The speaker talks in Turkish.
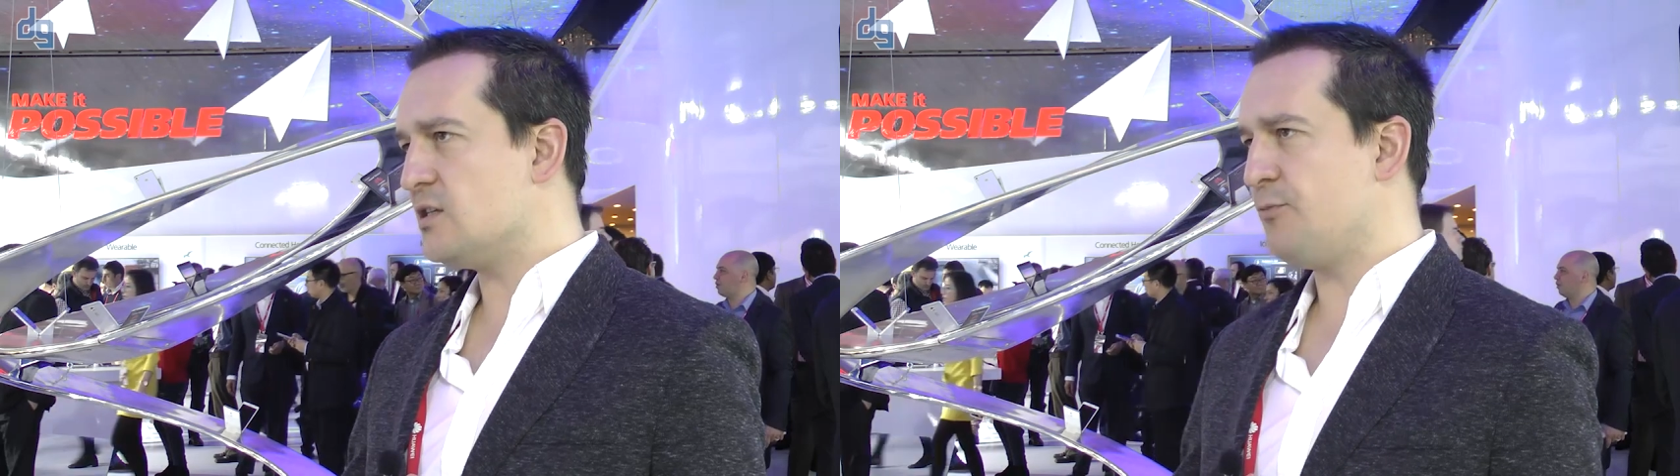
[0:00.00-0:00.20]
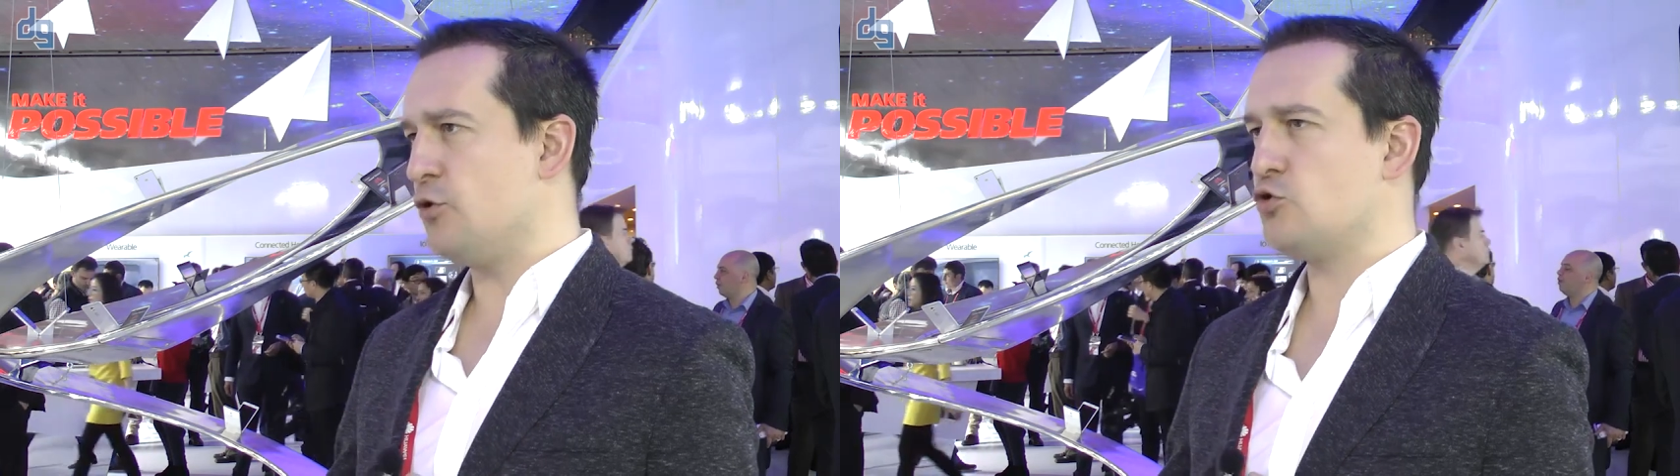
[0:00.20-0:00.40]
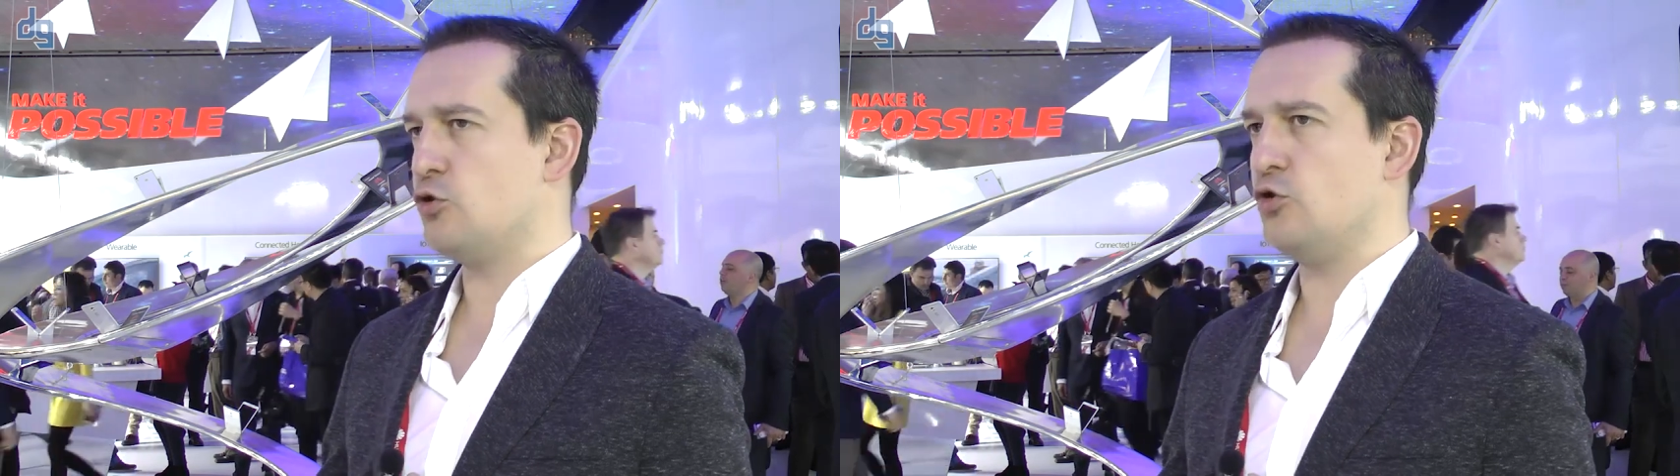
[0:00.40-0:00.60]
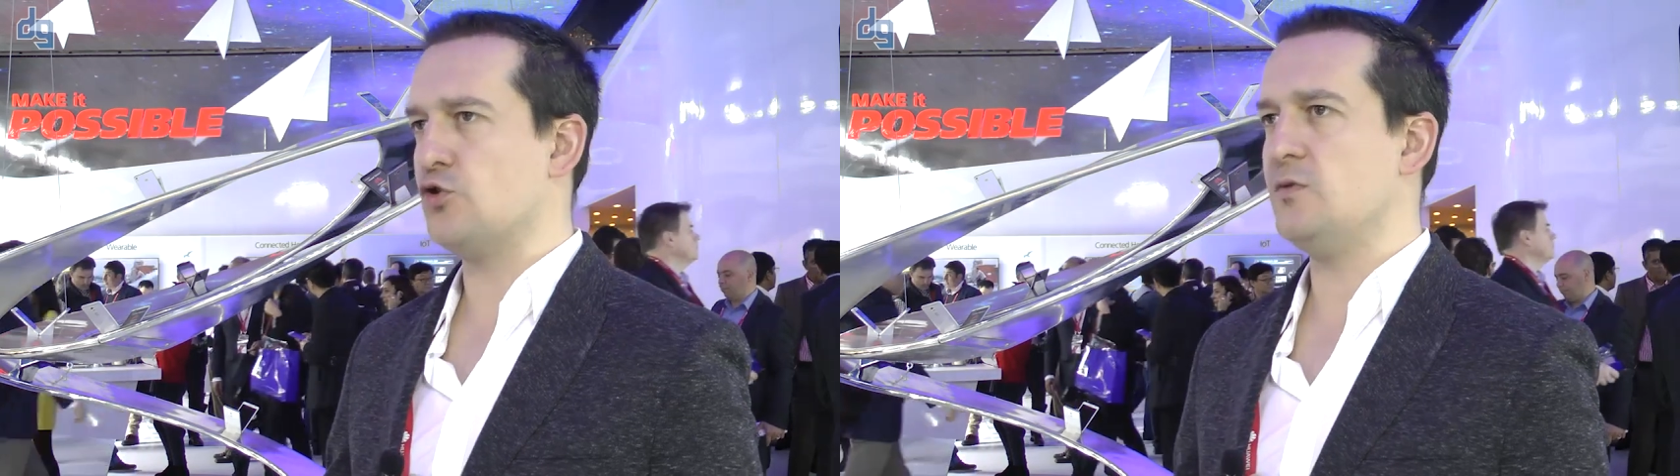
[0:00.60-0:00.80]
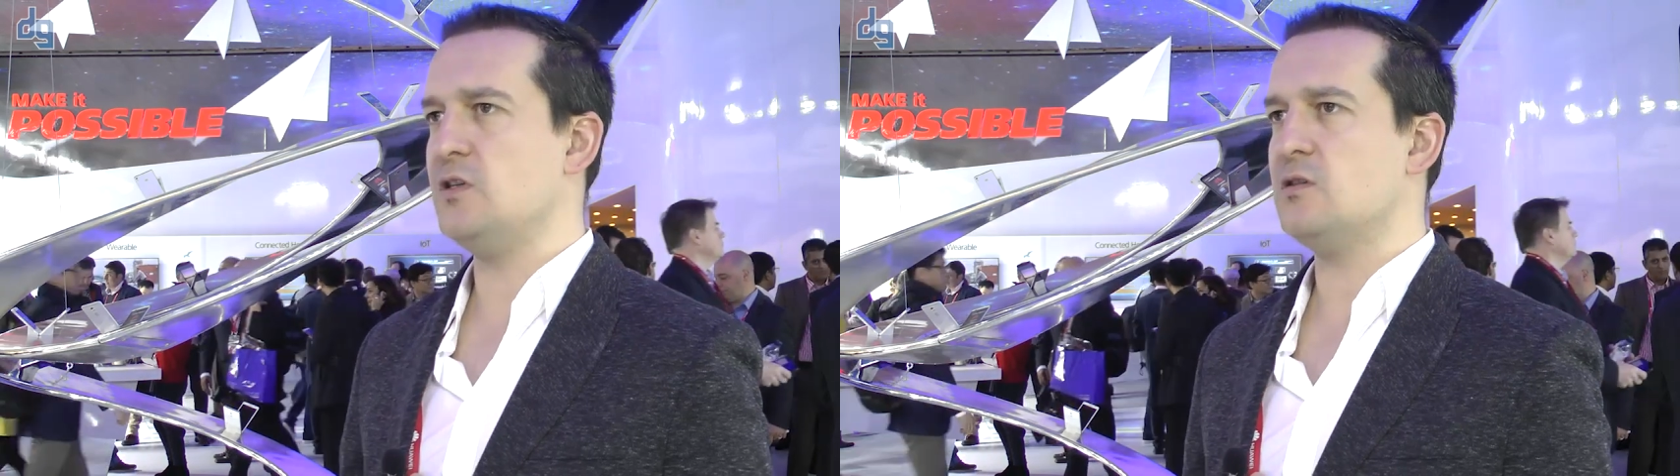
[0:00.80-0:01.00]

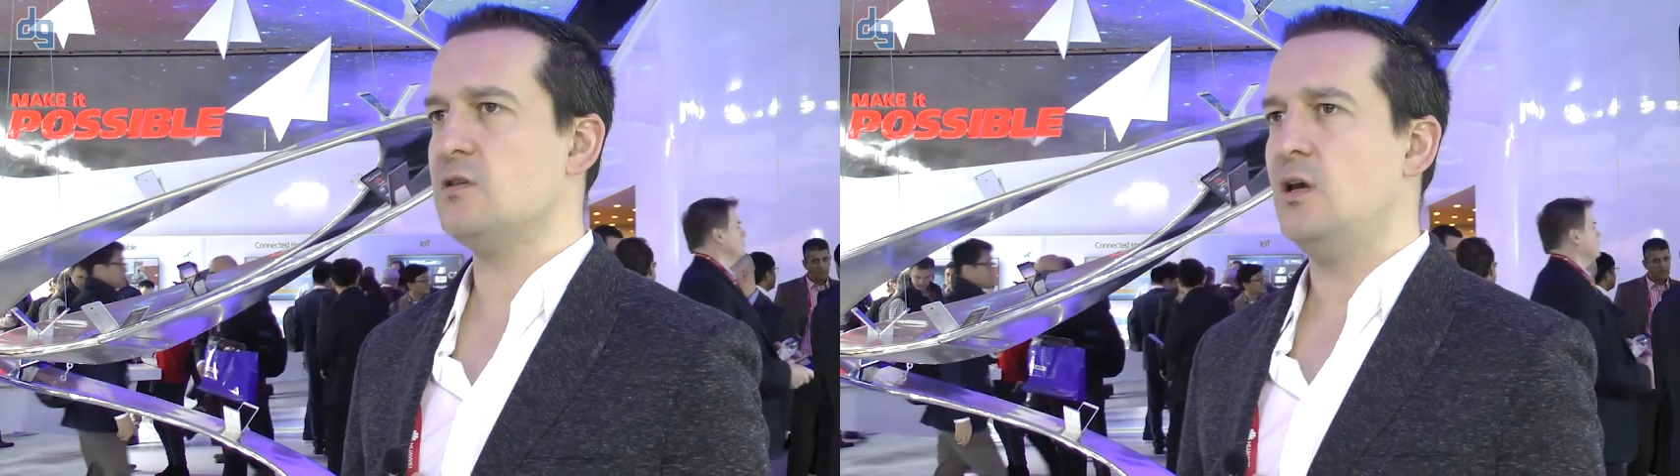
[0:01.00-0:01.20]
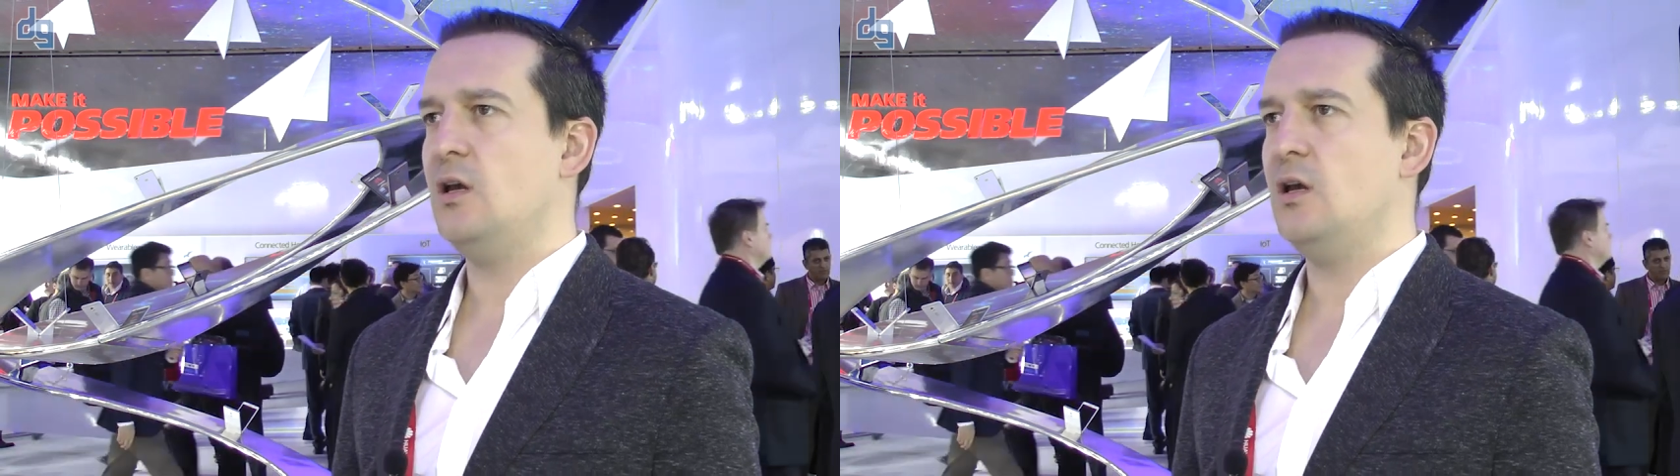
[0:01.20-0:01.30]
sponsoruyuz biz.